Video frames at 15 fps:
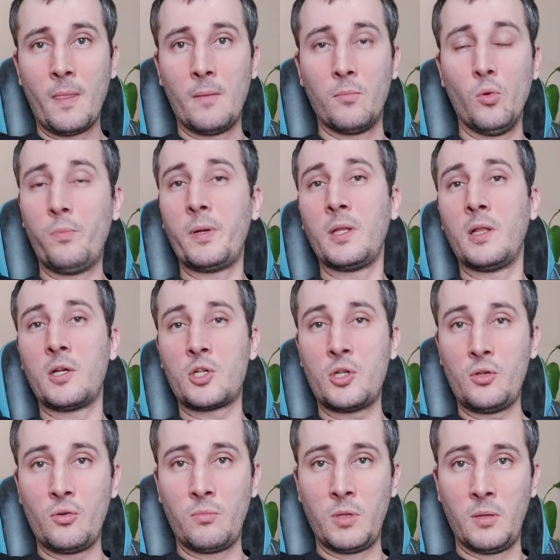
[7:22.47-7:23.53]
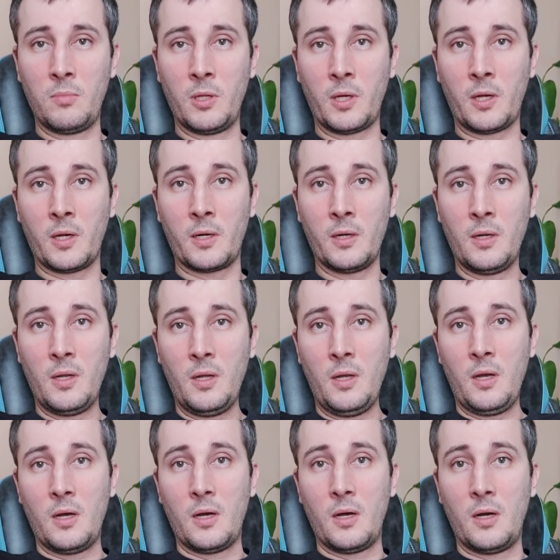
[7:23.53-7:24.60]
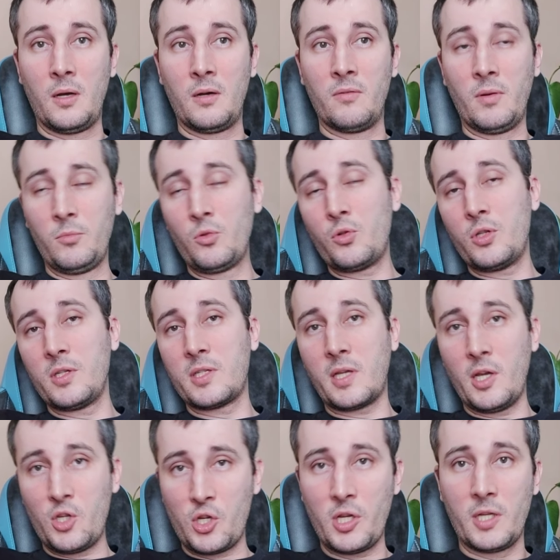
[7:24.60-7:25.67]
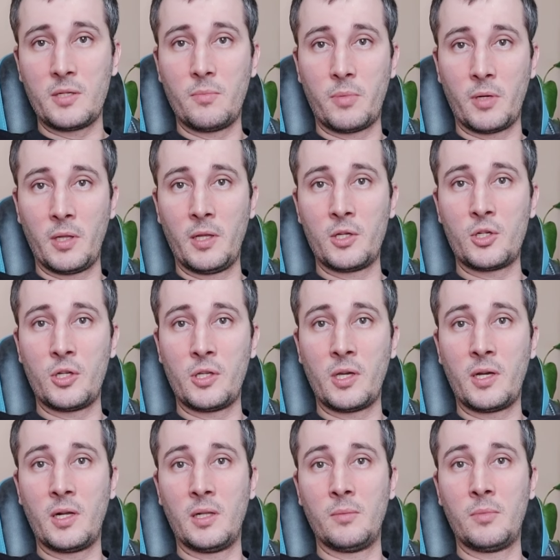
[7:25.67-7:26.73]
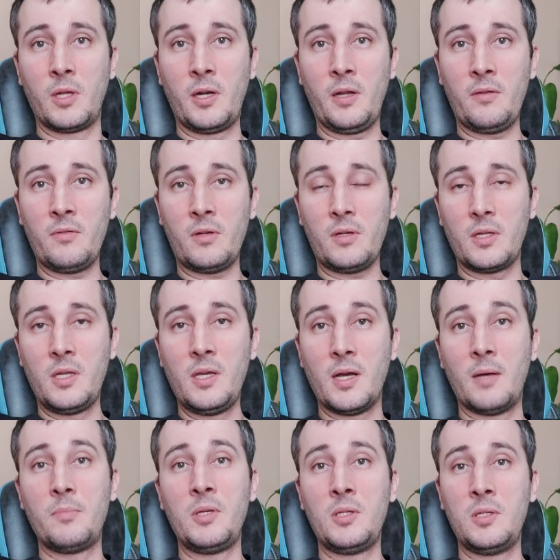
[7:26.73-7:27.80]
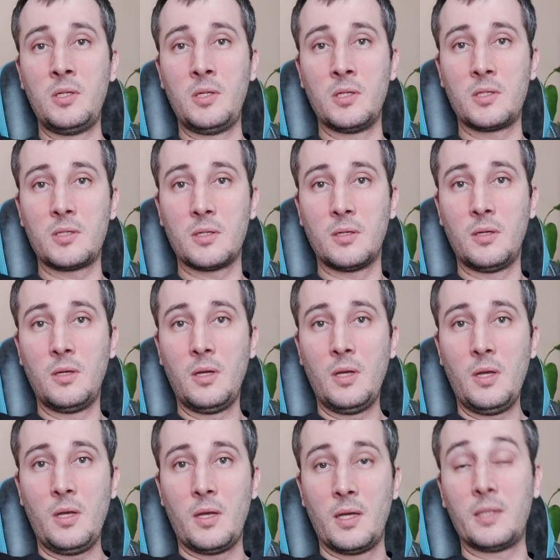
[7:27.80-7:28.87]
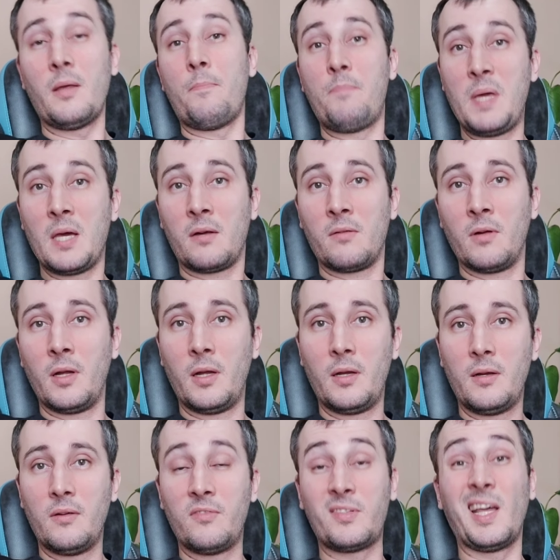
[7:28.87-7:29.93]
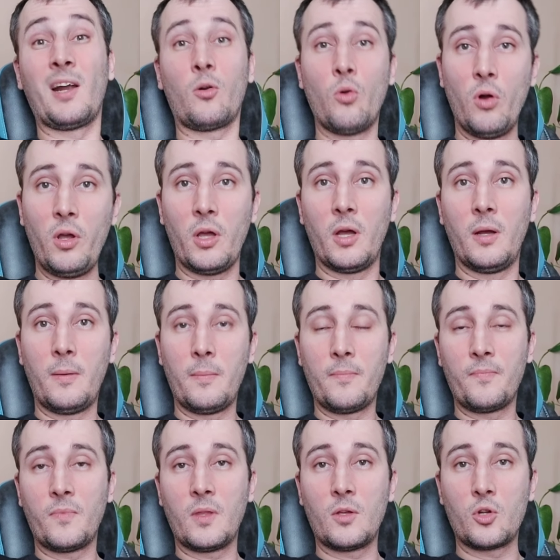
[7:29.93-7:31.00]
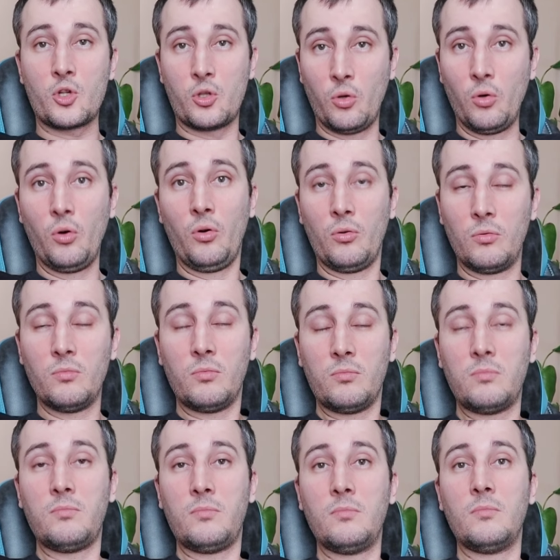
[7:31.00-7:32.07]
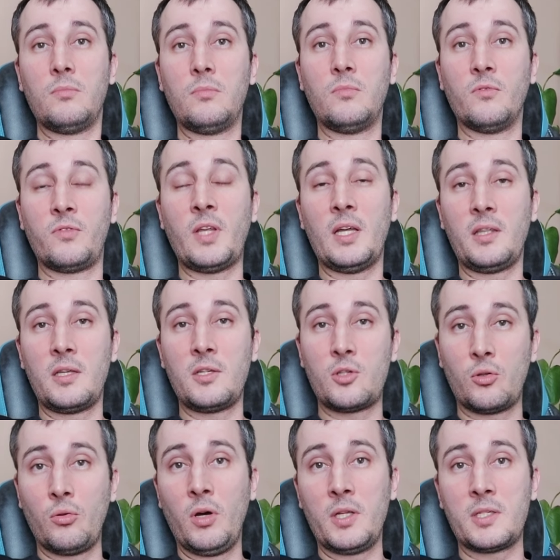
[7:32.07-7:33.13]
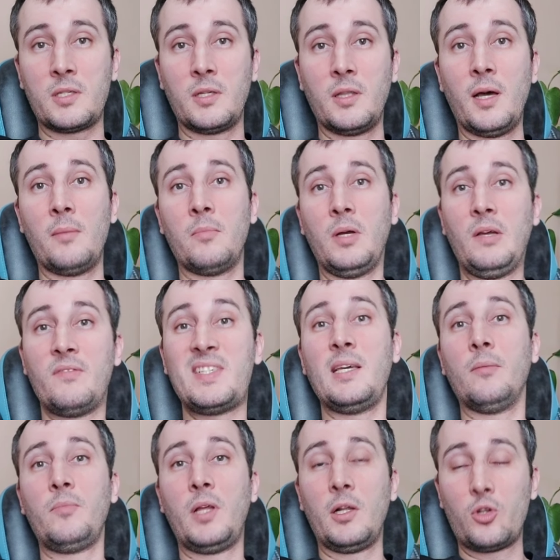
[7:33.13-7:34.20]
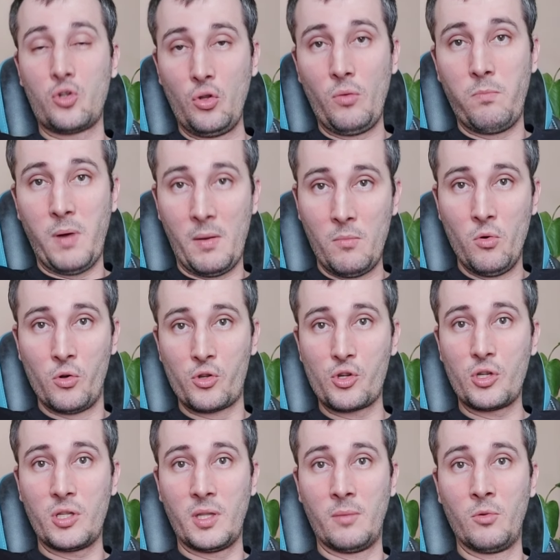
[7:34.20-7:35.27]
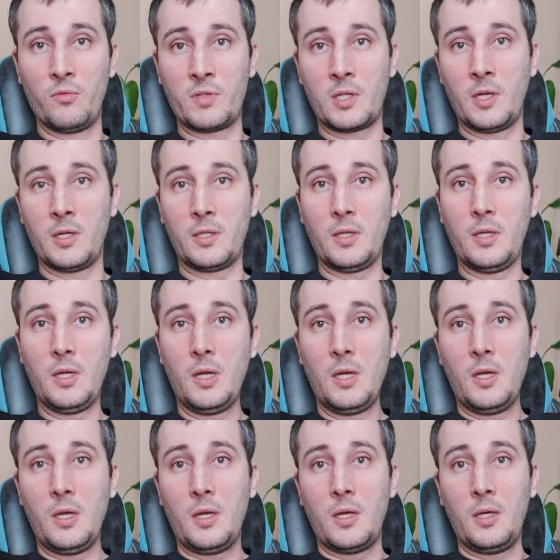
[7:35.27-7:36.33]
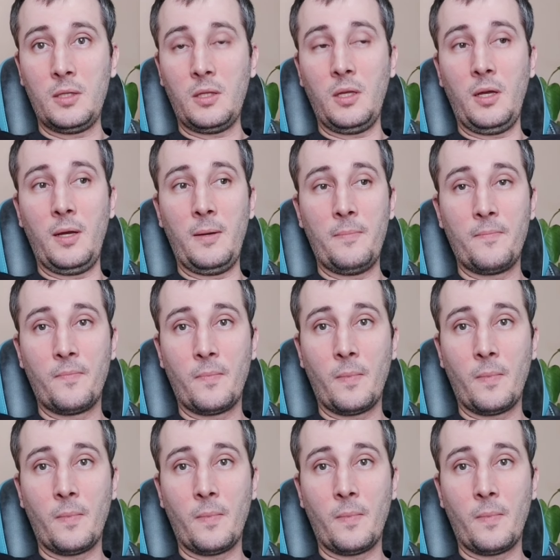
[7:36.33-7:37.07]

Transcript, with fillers: по приложению Блаблакар. А, вам нужно скачать приложение Help Driver и объединиться. Это первое. Второе, что в данной ситуации нам всем должно помочь, на мой взгляд, это